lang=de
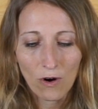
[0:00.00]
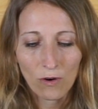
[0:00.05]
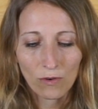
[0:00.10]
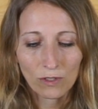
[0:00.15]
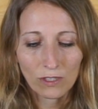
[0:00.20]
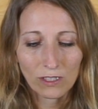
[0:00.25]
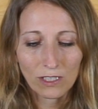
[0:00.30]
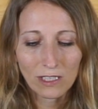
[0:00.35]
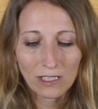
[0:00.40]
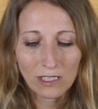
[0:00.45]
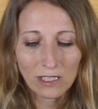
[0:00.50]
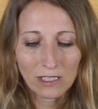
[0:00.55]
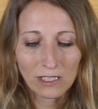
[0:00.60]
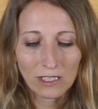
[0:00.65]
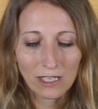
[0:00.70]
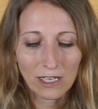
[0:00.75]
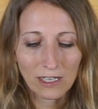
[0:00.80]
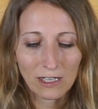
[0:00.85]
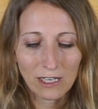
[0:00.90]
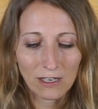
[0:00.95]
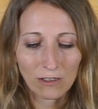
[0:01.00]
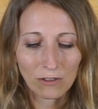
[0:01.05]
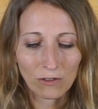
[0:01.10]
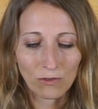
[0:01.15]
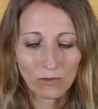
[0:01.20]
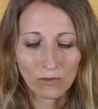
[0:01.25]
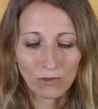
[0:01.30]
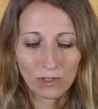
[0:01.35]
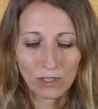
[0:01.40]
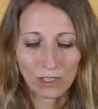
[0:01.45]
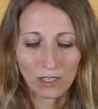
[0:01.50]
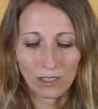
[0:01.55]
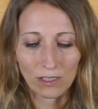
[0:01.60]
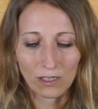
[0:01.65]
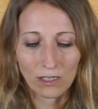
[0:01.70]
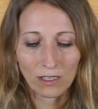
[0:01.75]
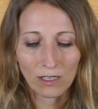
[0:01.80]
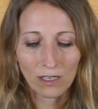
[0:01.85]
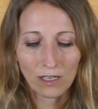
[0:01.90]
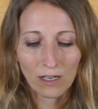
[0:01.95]
Und diese
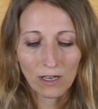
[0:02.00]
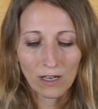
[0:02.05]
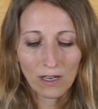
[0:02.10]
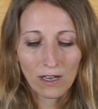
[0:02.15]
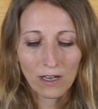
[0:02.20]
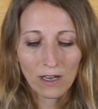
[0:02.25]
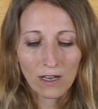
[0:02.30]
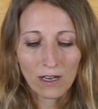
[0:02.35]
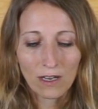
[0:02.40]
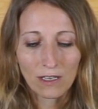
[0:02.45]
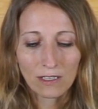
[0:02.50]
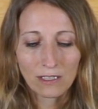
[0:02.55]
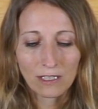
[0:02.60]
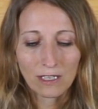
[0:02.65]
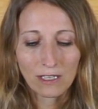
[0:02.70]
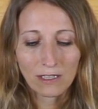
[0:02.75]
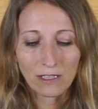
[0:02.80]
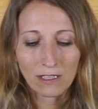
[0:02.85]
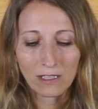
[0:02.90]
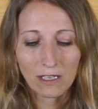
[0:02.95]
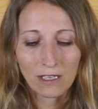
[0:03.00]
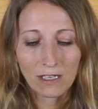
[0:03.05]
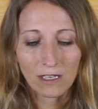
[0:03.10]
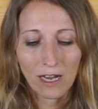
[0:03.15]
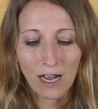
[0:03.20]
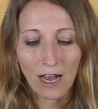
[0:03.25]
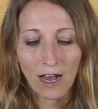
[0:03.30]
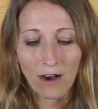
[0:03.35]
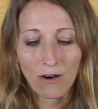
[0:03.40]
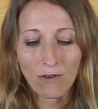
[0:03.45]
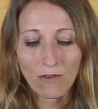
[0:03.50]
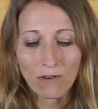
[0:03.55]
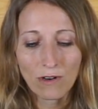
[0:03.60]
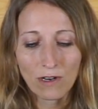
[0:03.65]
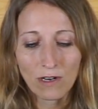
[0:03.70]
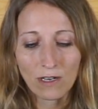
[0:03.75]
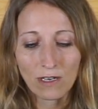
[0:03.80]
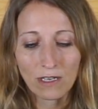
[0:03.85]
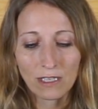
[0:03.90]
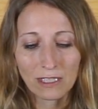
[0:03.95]
Zedernüsschen sind auch
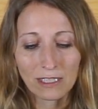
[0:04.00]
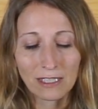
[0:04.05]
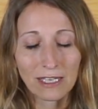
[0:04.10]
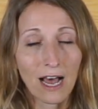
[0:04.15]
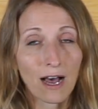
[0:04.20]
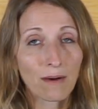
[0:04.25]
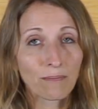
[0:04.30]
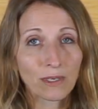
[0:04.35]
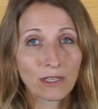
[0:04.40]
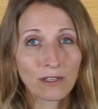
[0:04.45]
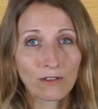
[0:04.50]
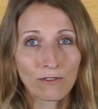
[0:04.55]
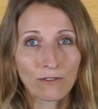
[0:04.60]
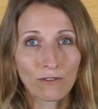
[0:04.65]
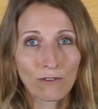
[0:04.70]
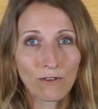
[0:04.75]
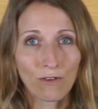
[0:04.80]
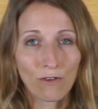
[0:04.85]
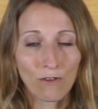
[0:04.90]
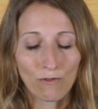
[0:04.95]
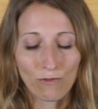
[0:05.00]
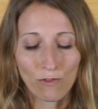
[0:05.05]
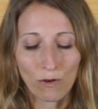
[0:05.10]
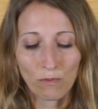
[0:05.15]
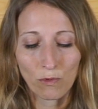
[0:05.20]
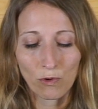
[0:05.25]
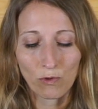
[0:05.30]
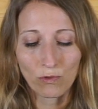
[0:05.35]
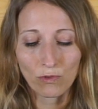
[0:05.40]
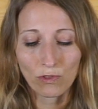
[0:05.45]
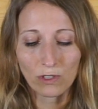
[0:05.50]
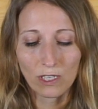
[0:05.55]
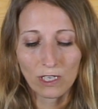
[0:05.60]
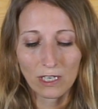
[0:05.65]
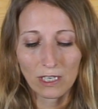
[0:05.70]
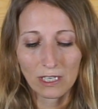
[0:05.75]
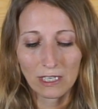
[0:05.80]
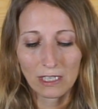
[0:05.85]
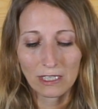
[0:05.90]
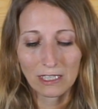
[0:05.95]
Samen von
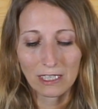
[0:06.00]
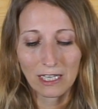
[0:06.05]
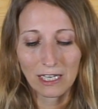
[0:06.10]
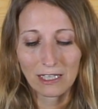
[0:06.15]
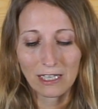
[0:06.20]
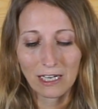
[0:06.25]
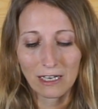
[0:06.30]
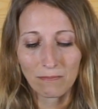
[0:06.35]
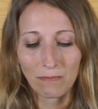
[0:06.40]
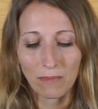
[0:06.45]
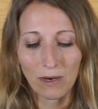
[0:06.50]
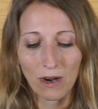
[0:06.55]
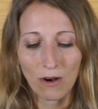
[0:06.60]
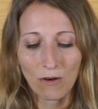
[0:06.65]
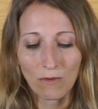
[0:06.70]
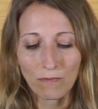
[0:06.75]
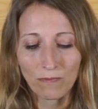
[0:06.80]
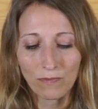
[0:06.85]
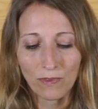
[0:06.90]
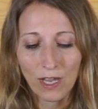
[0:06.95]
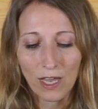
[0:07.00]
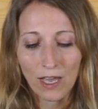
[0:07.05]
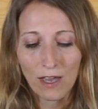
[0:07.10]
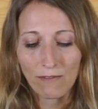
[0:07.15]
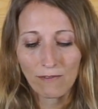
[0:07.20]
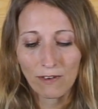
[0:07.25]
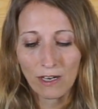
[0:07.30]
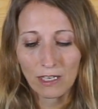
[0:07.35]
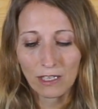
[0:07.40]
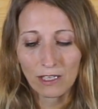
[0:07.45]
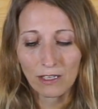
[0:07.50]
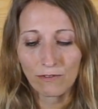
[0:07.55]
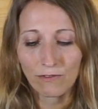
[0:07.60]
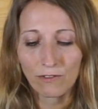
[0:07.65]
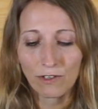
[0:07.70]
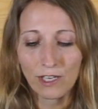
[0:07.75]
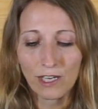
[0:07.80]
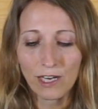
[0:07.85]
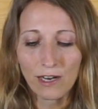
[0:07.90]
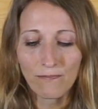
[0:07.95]
unserem Zedernbaum, welche
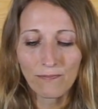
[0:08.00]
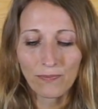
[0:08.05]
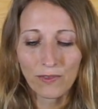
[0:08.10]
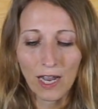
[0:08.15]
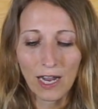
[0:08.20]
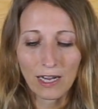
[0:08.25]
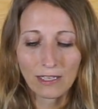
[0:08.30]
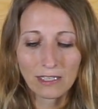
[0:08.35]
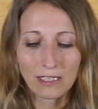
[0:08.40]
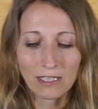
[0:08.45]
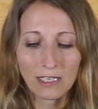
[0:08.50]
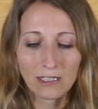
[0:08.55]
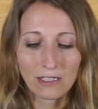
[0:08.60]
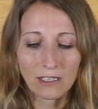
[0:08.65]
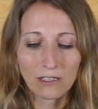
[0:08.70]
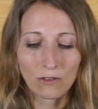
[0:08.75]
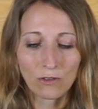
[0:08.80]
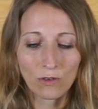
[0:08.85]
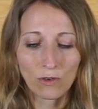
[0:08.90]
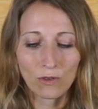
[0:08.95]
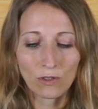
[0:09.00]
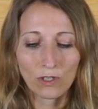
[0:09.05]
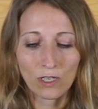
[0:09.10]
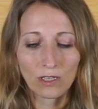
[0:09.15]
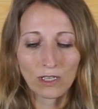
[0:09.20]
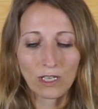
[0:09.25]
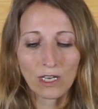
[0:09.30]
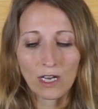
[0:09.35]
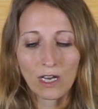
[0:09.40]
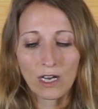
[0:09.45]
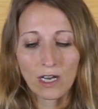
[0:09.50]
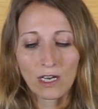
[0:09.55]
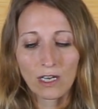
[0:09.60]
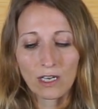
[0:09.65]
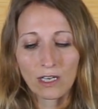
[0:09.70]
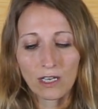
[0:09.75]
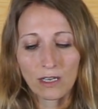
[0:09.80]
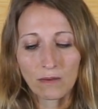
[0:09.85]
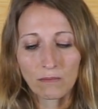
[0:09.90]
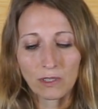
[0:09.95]
wir ansetzen können
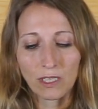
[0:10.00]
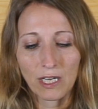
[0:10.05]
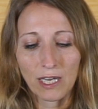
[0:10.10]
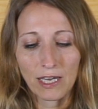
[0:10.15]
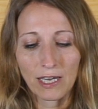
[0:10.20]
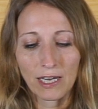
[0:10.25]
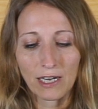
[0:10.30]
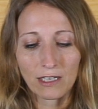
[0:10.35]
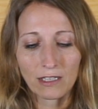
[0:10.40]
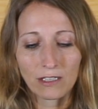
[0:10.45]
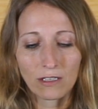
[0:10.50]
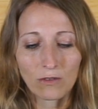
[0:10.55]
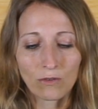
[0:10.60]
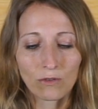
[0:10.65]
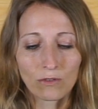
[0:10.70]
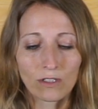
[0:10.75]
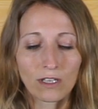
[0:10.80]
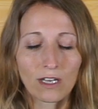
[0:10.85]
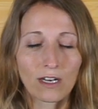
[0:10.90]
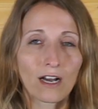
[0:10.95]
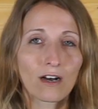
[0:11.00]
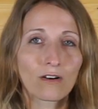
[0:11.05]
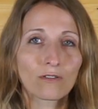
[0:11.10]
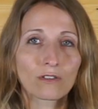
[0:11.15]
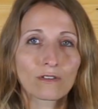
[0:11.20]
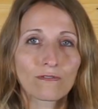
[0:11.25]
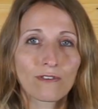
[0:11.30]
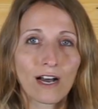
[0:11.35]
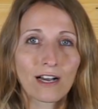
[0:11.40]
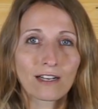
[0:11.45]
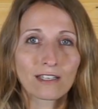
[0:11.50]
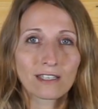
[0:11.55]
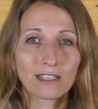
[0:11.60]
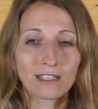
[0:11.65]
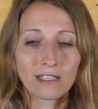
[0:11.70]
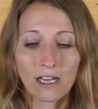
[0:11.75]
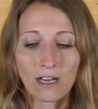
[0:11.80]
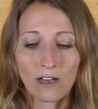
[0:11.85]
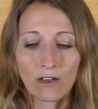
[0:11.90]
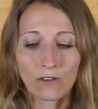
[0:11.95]
in die Erde und daraus
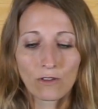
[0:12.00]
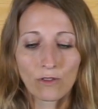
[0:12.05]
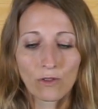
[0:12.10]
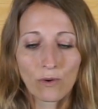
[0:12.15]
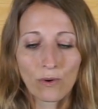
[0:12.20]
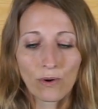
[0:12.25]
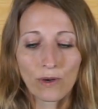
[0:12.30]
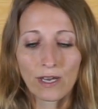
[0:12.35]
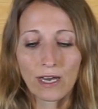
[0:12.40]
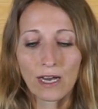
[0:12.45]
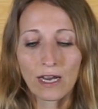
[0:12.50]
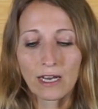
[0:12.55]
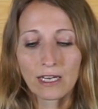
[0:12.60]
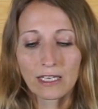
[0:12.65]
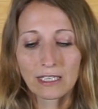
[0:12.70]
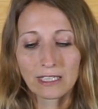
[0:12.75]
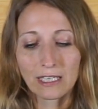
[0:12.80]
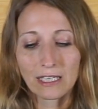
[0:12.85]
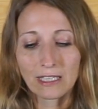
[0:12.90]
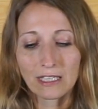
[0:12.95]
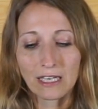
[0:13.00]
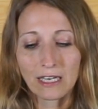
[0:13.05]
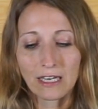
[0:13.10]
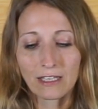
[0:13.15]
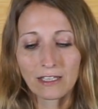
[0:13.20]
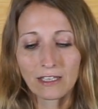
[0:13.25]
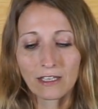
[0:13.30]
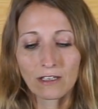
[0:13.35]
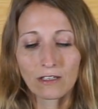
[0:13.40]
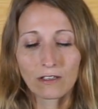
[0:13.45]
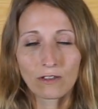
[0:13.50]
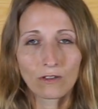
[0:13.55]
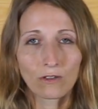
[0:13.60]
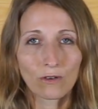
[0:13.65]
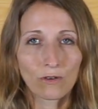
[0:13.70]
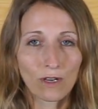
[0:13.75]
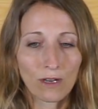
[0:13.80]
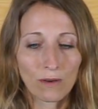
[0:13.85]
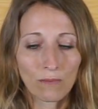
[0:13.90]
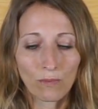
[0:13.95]
wachsen neue Setzlinge,
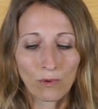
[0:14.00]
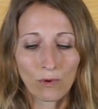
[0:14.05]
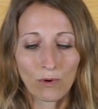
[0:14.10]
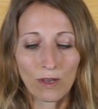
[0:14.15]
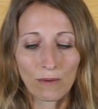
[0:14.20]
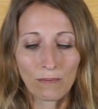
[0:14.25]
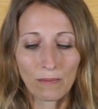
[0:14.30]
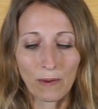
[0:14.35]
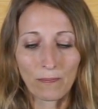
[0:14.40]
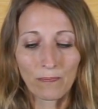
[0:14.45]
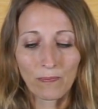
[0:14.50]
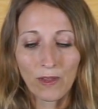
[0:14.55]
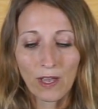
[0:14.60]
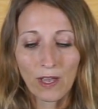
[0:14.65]
neue Bäume.